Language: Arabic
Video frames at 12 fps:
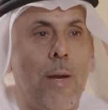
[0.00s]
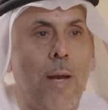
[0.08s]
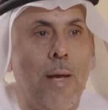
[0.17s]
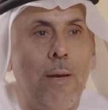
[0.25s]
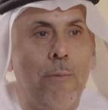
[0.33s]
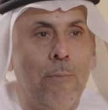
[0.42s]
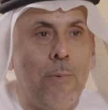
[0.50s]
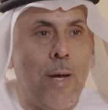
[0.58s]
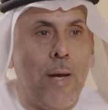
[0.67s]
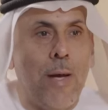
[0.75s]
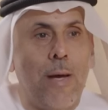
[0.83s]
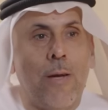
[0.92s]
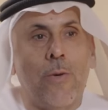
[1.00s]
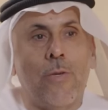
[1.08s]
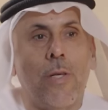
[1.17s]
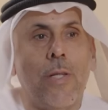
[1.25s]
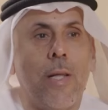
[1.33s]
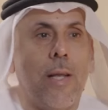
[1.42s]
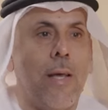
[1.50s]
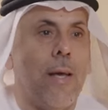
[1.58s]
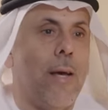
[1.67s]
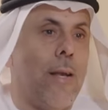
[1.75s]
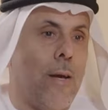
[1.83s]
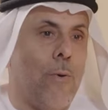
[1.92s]
الرحيم آه،
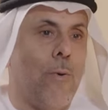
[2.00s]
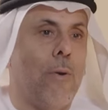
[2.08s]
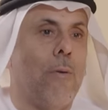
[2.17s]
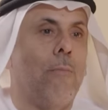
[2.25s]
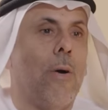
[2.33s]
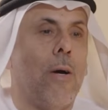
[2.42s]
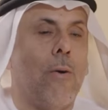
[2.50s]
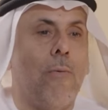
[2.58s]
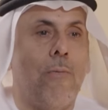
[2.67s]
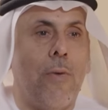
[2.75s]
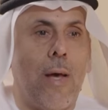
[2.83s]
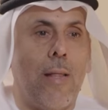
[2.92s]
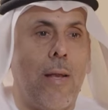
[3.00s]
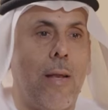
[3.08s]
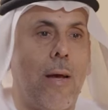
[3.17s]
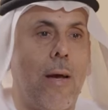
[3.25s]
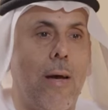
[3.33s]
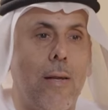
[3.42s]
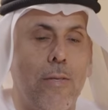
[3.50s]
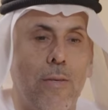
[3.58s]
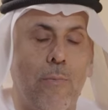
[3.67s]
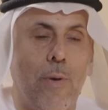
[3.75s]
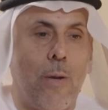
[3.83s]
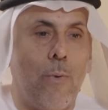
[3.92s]
يسعدني أن أكون معكم في هذا اللقاء
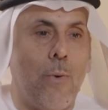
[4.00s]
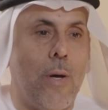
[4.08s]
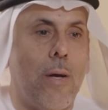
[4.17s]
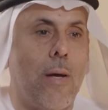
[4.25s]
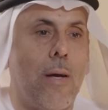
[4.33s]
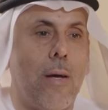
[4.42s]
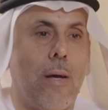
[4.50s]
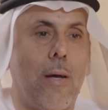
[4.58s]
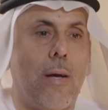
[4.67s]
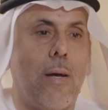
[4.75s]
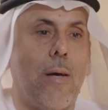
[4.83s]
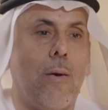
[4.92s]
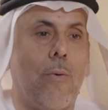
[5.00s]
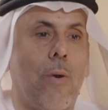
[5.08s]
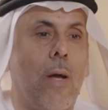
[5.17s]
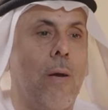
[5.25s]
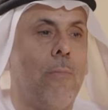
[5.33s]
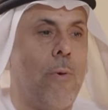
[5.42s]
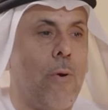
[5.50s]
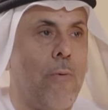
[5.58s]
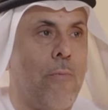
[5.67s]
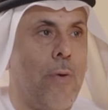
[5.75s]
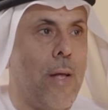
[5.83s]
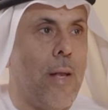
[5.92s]
الجميل وأرحب بكم
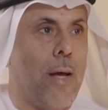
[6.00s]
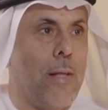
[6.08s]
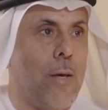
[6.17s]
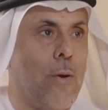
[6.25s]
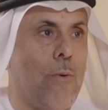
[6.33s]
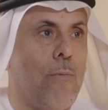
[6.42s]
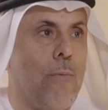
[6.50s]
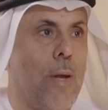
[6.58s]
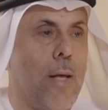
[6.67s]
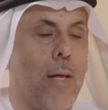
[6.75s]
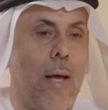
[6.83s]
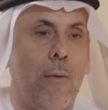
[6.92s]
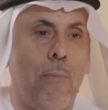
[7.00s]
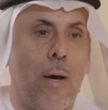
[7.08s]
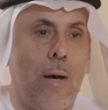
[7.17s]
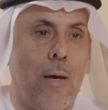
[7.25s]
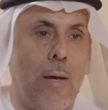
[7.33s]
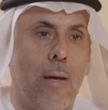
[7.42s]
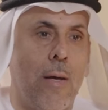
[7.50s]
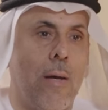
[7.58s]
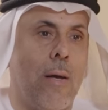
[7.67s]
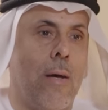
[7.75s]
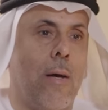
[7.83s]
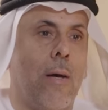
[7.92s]
في ناديكم نادي كلباء
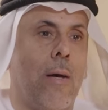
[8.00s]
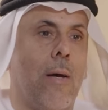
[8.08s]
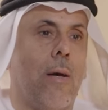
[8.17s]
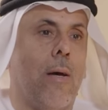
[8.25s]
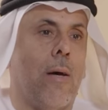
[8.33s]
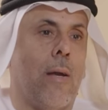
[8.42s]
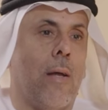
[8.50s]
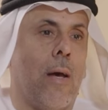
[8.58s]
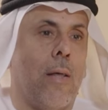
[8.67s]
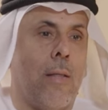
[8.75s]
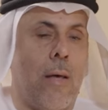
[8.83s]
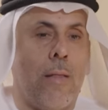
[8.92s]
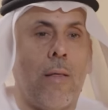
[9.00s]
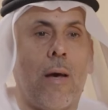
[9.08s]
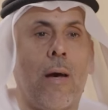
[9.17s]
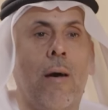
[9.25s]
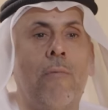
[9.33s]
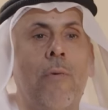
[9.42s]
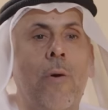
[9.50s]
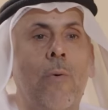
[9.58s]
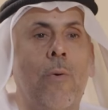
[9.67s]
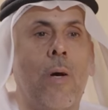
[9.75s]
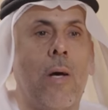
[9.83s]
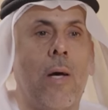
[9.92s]
الرياضي الثقافي
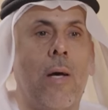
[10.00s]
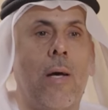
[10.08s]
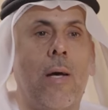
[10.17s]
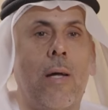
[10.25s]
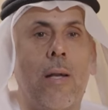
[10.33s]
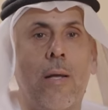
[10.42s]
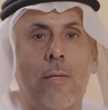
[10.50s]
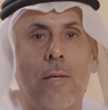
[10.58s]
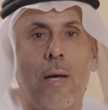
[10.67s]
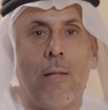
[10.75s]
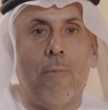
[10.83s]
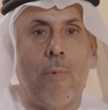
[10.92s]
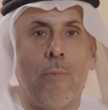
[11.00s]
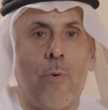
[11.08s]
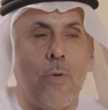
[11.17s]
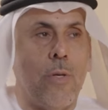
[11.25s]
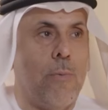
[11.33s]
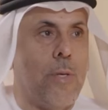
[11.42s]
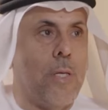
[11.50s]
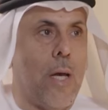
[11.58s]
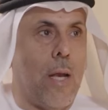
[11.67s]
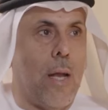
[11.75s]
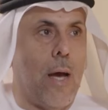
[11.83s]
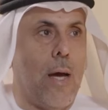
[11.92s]
ونسعد بموسم إن شاء
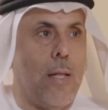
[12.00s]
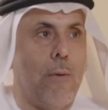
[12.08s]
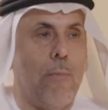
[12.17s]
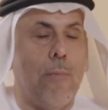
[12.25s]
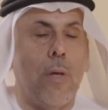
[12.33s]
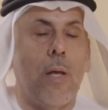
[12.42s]
الله قادم